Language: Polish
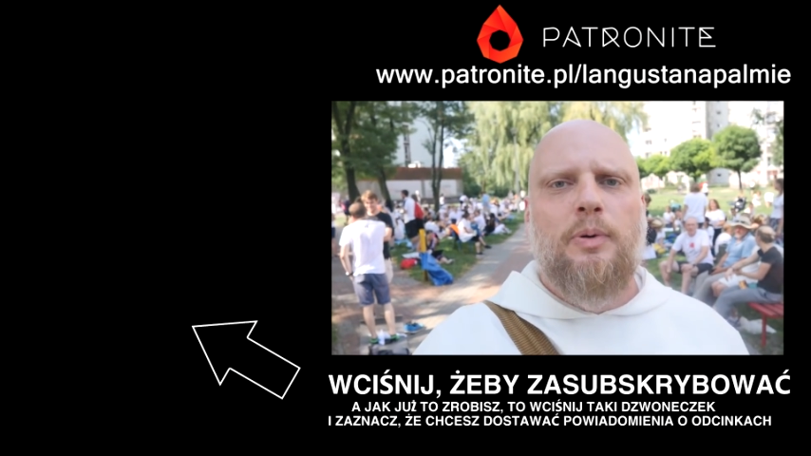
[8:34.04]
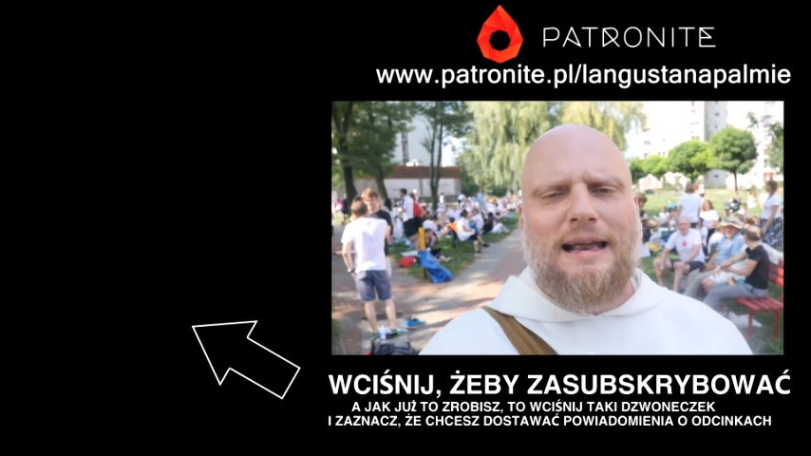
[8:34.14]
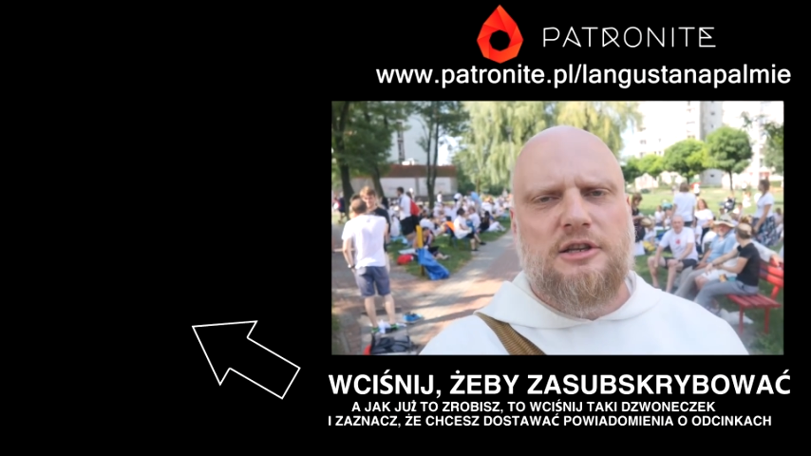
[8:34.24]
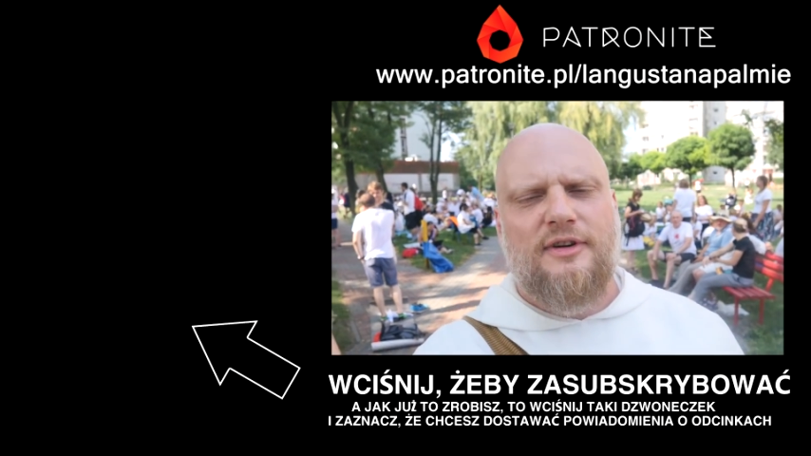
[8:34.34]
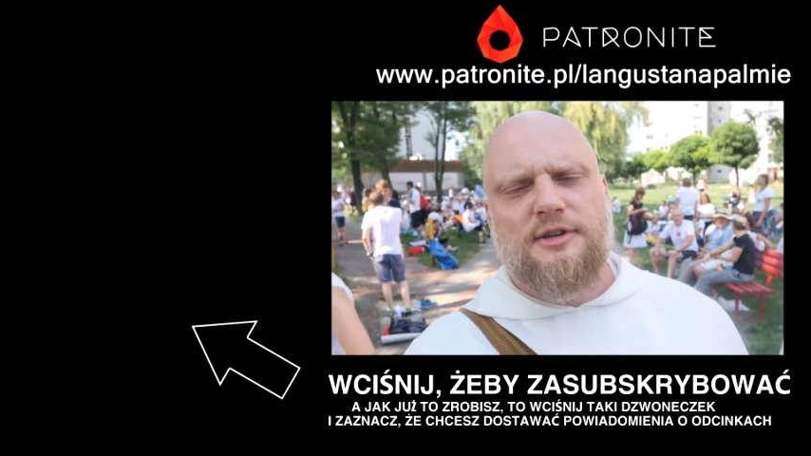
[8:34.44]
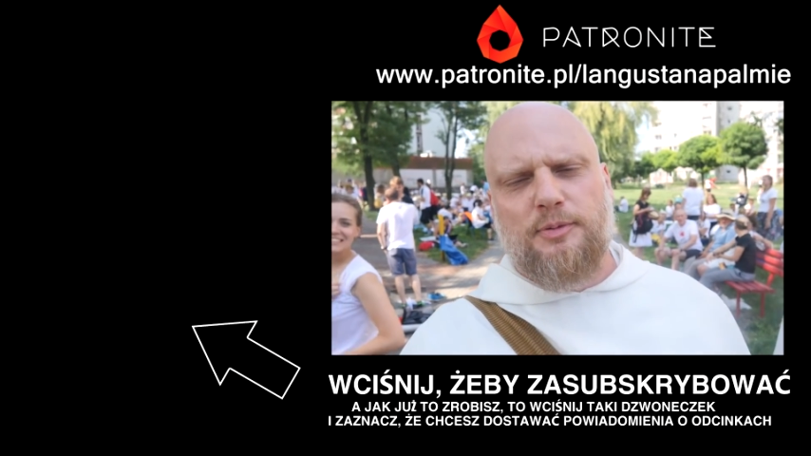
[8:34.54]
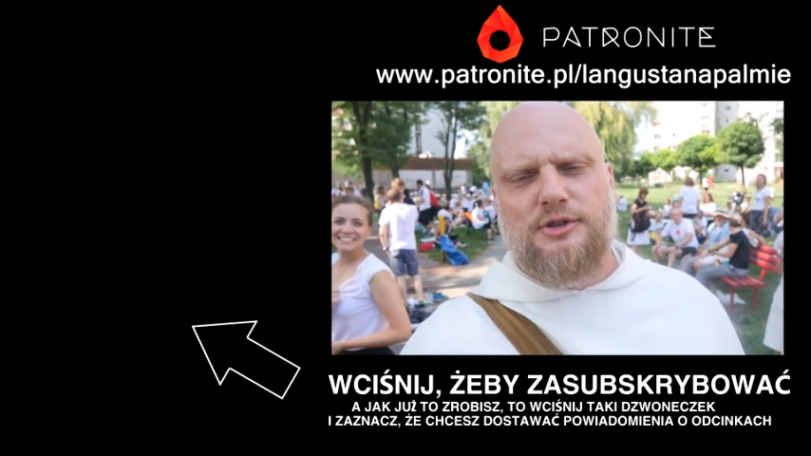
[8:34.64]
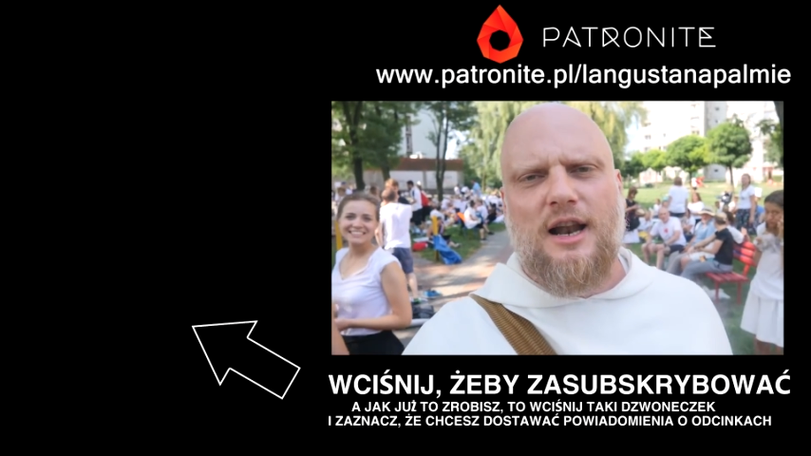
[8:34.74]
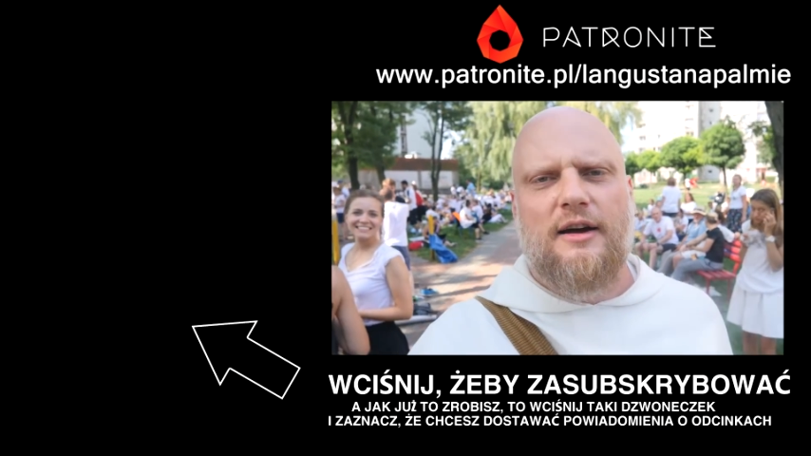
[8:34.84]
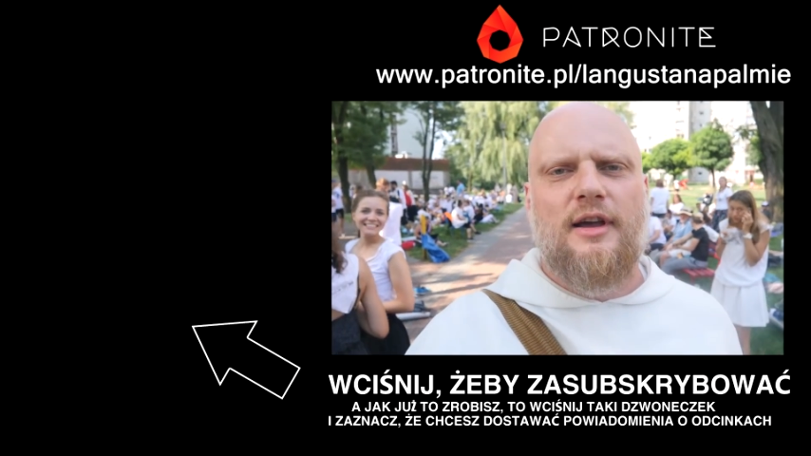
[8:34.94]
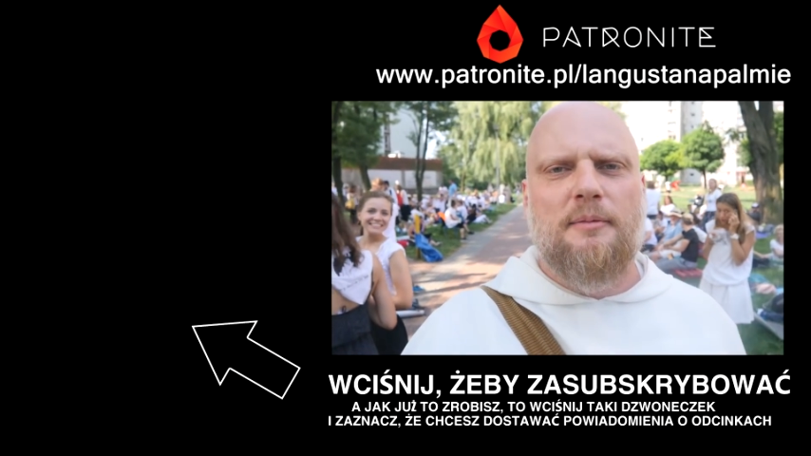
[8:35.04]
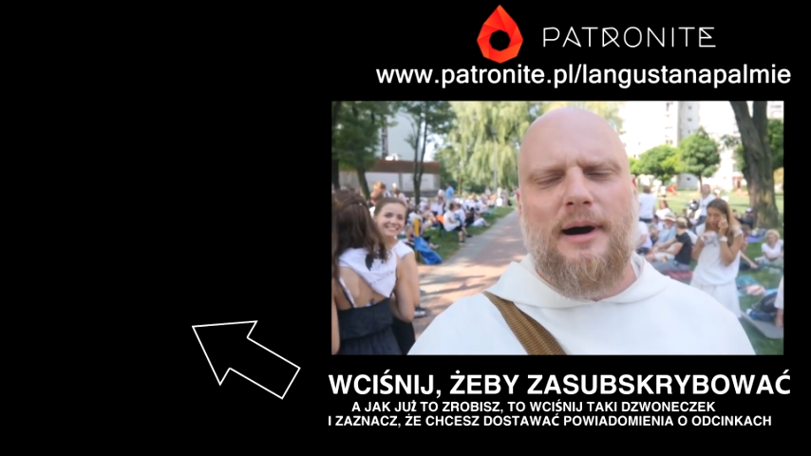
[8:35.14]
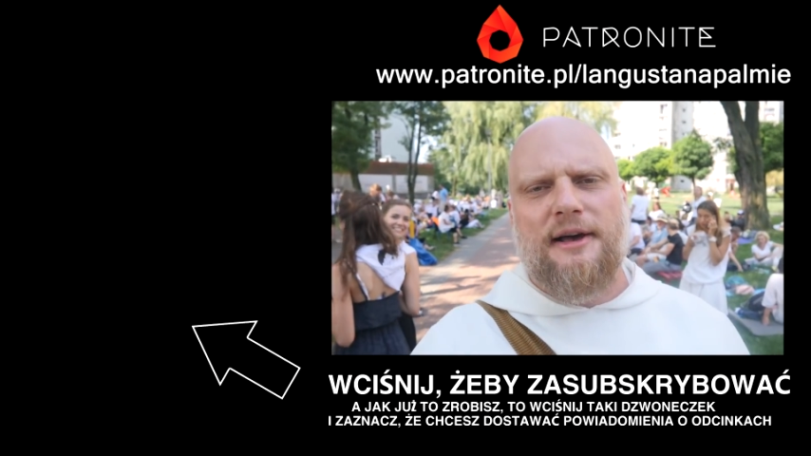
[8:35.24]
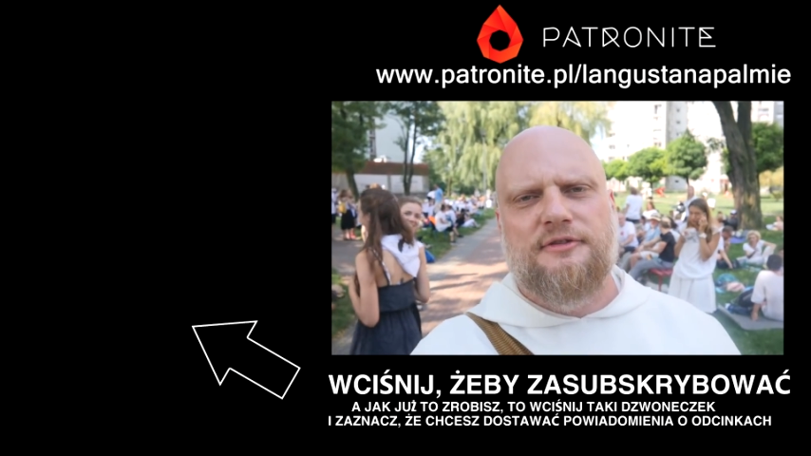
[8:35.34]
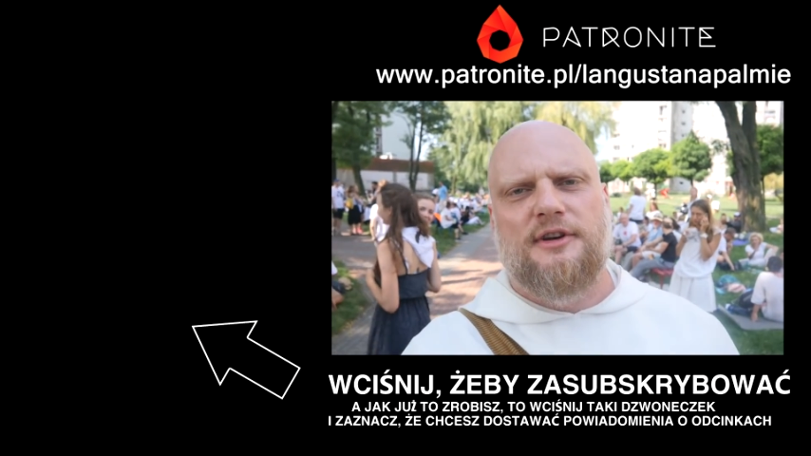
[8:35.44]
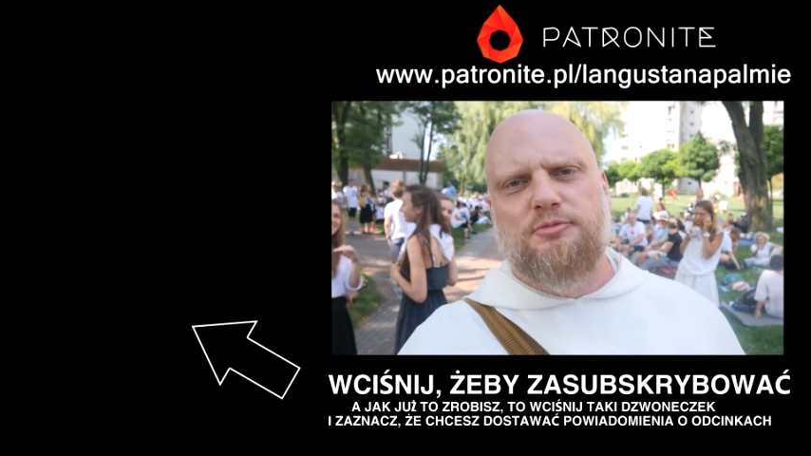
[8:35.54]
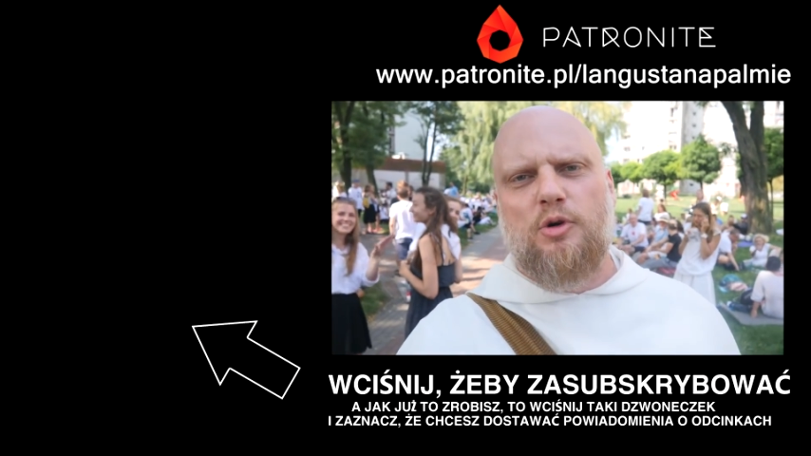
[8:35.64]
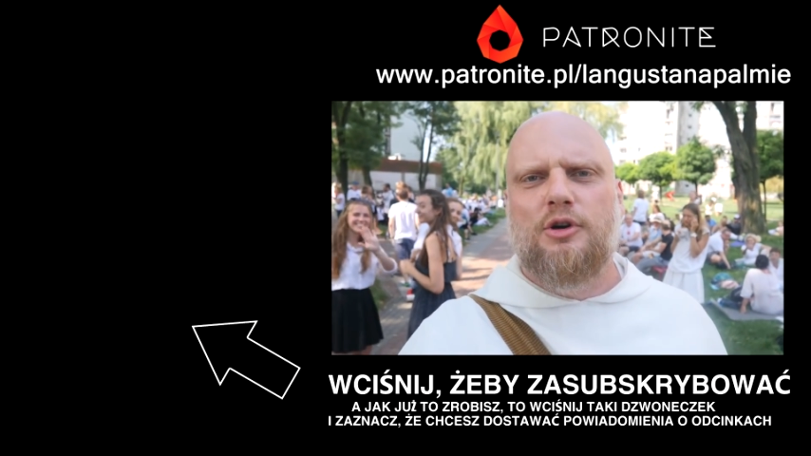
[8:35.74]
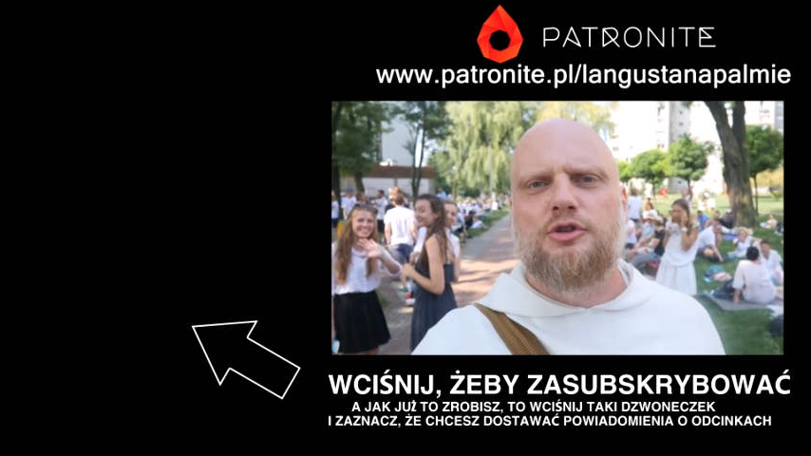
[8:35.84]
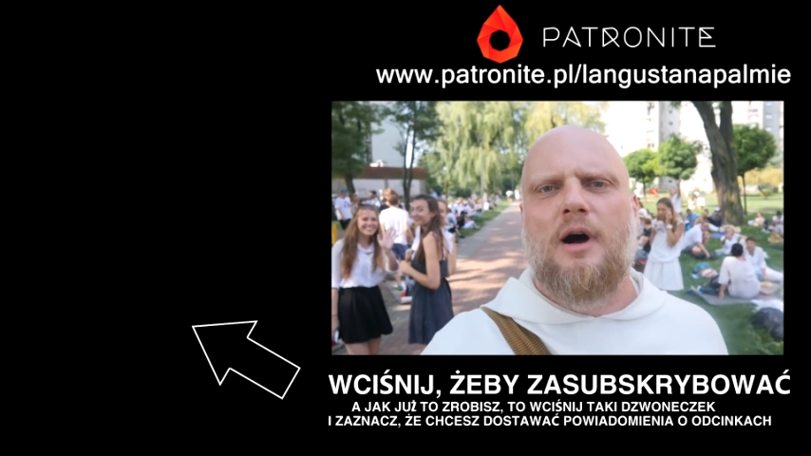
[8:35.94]
bardzo was pozdrawiam, bardzo was
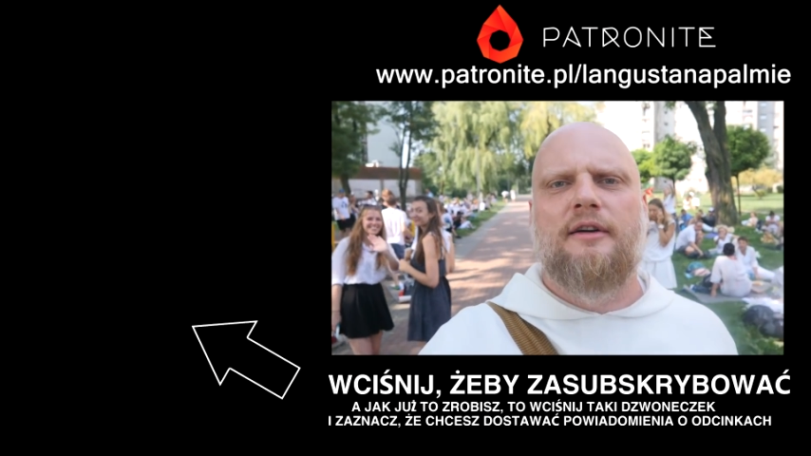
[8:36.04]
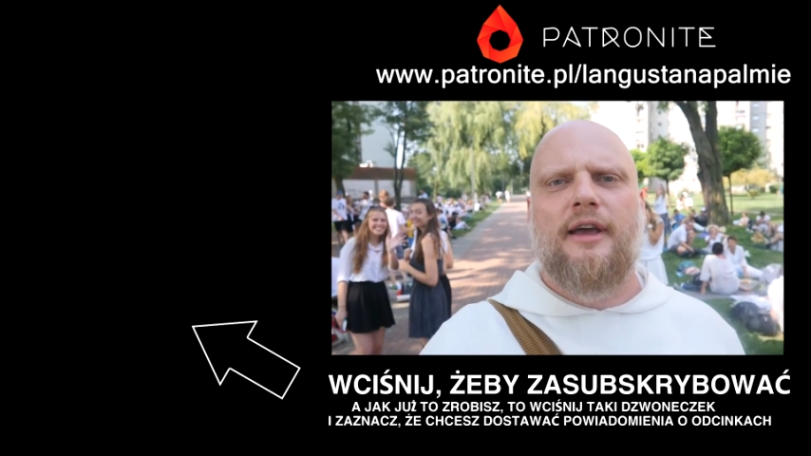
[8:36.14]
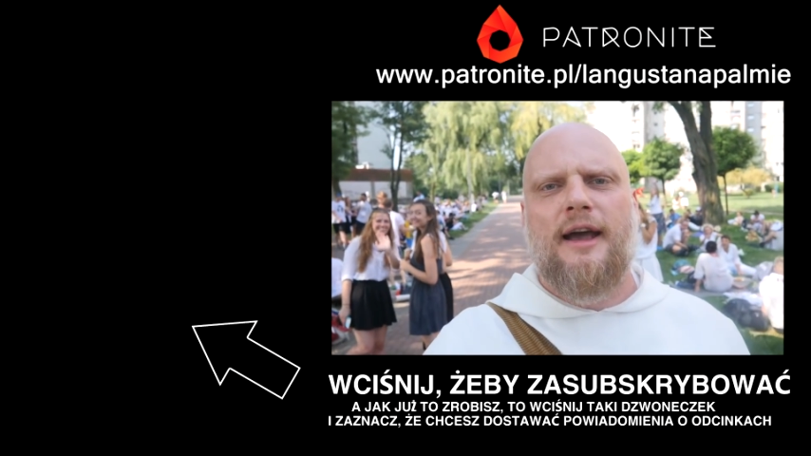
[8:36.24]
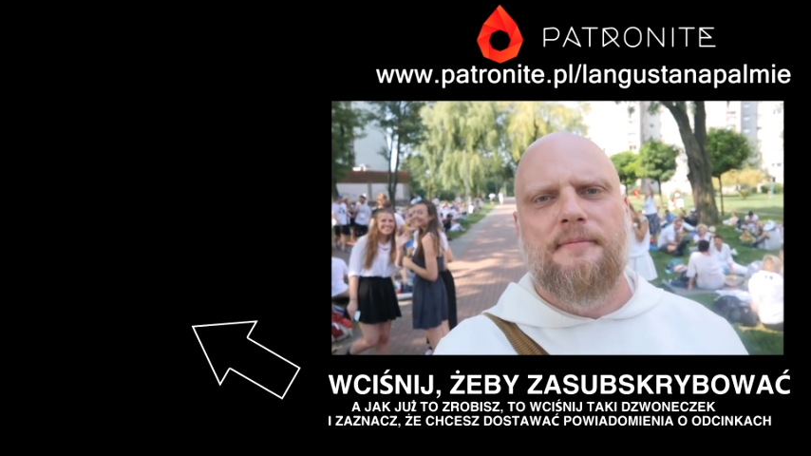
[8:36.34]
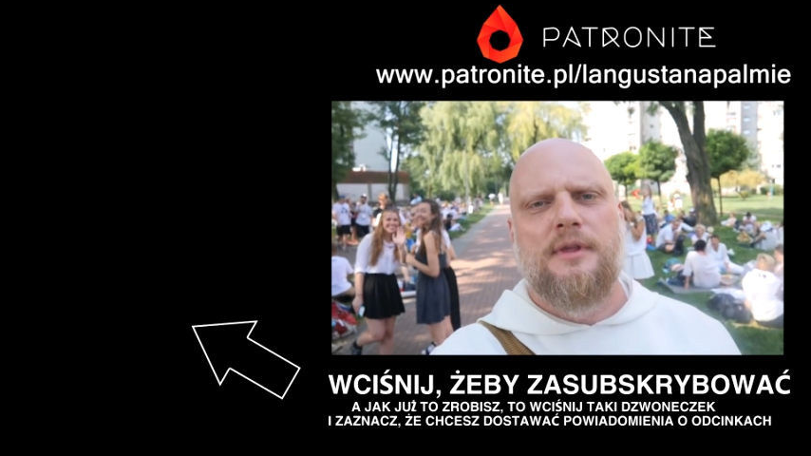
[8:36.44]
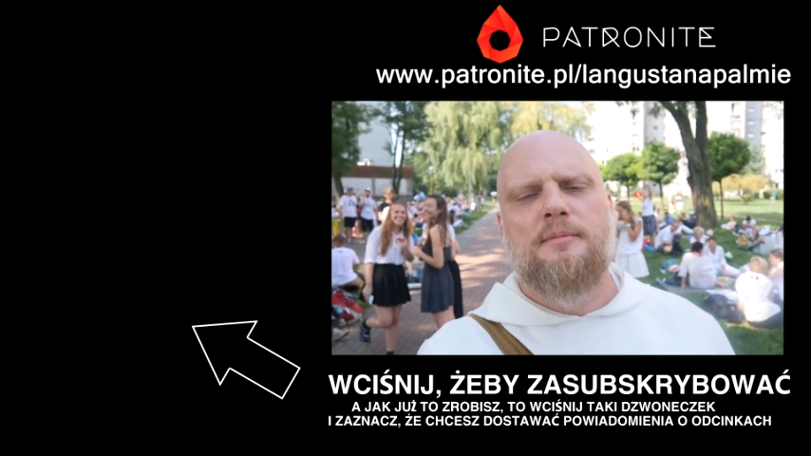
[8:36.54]
błogosławię